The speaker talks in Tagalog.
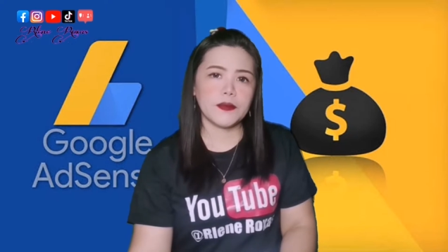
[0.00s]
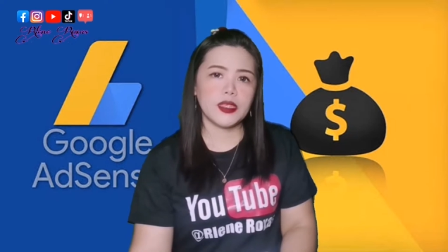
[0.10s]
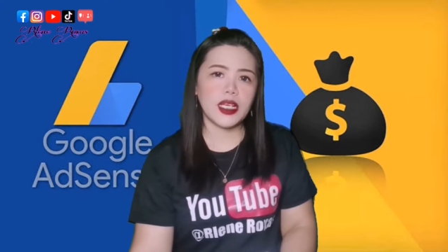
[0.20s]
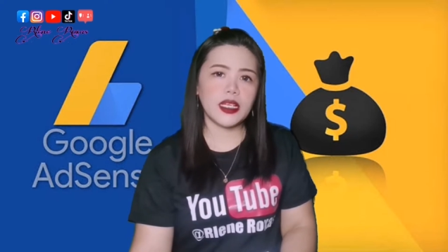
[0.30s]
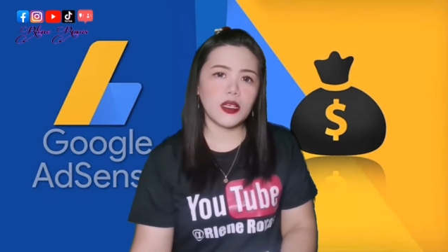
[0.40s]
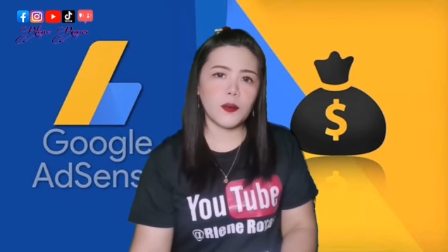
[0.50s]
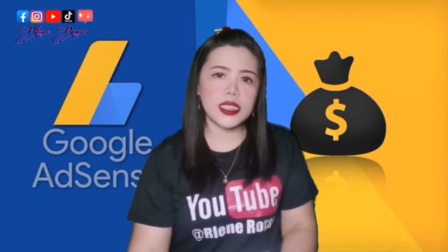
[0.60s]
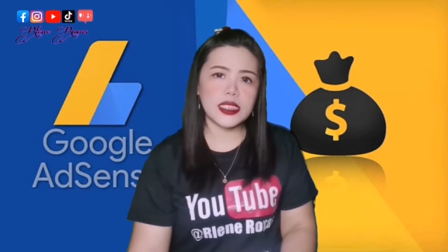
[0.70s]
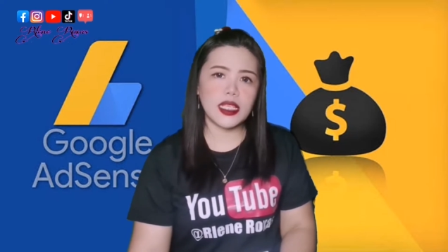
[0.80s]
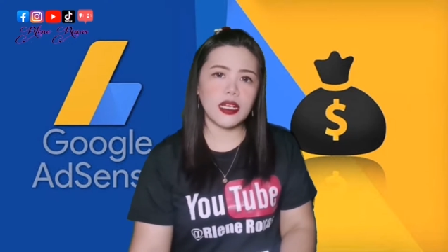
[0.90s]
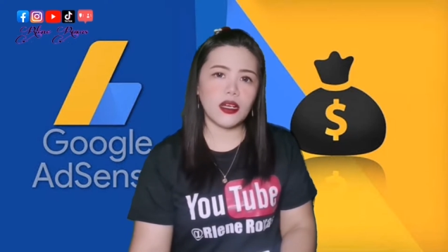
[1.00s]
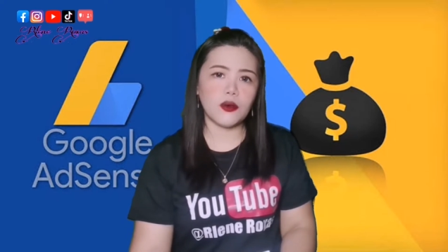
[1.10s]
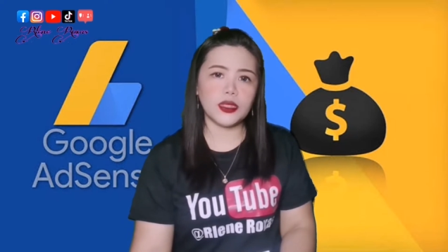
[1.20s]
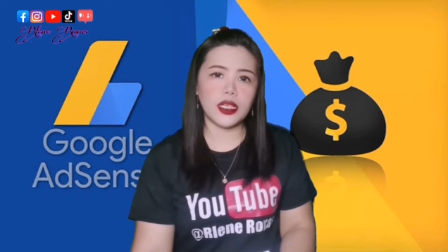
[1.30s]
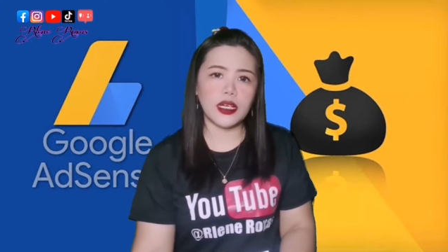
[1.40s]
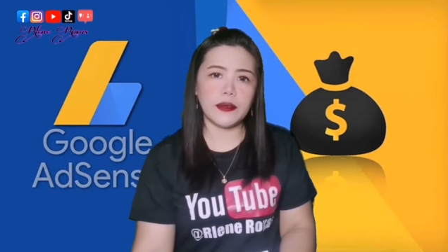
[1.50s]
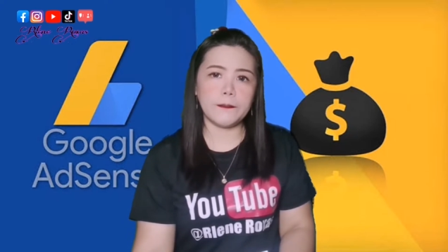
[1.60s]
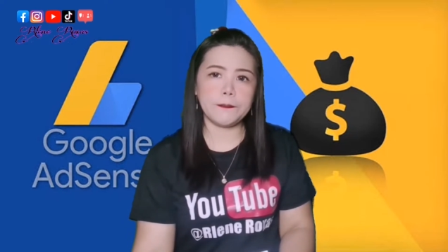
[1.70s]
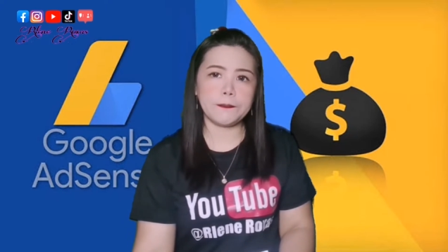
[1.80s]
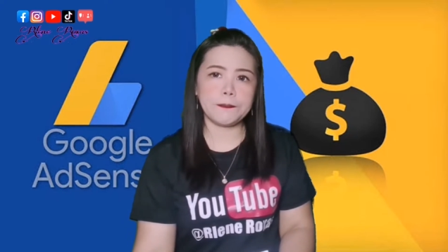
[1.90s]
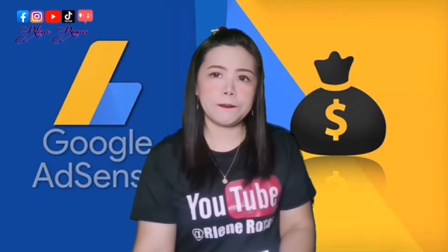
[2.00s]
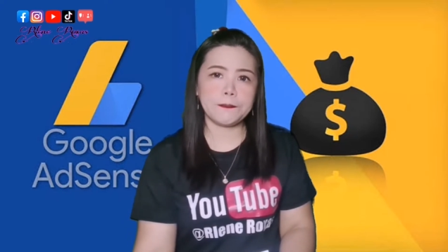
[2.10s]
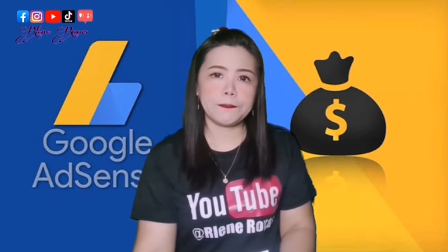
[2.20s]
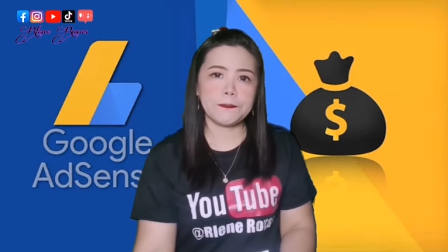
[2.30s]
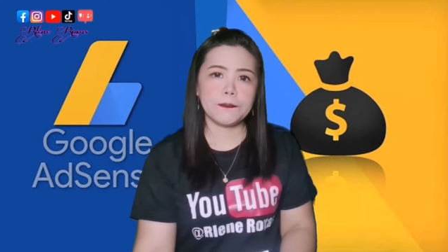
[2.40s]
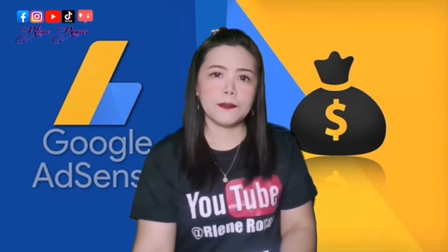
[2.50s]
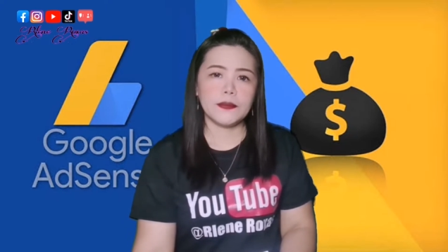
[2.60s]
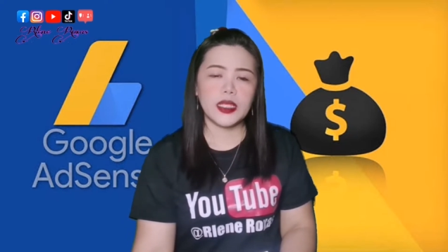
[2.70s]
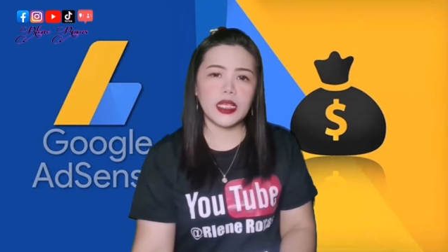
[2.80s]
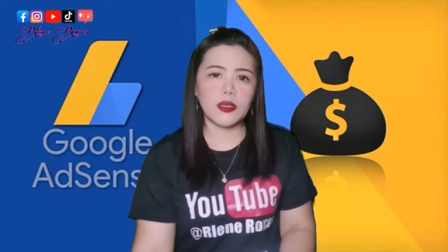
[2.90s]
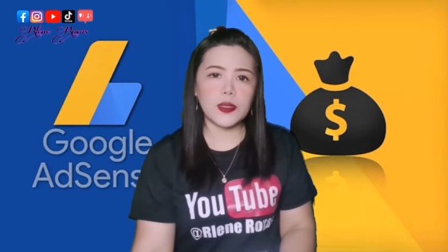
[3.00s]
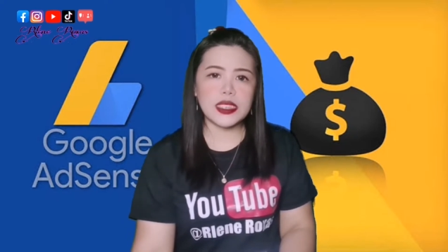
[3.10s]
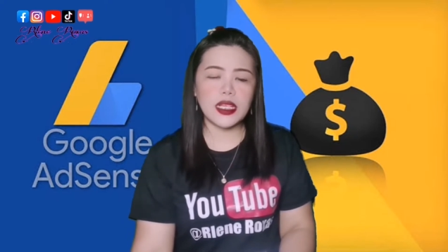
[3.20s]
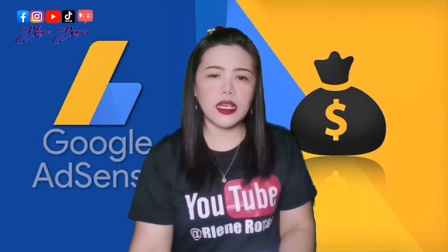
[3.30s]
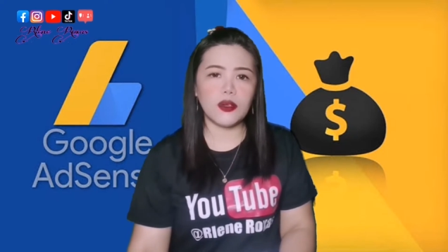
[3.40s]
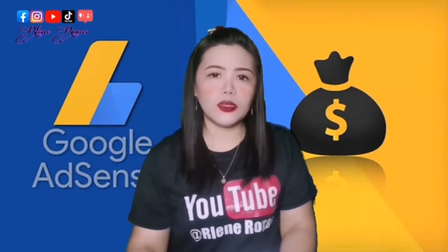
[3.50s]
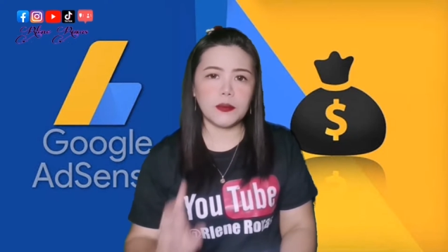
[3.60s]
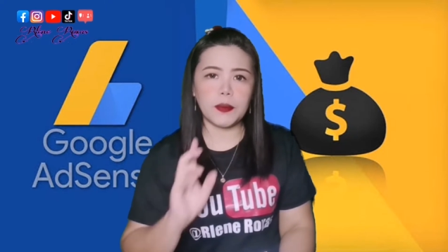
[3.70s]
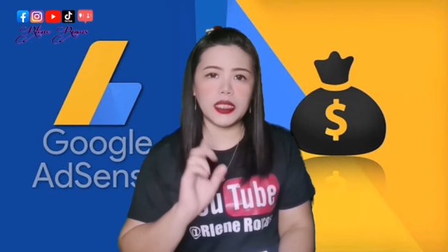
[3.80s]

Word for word: nag-request na lang ako ng nag-request na lang ako ng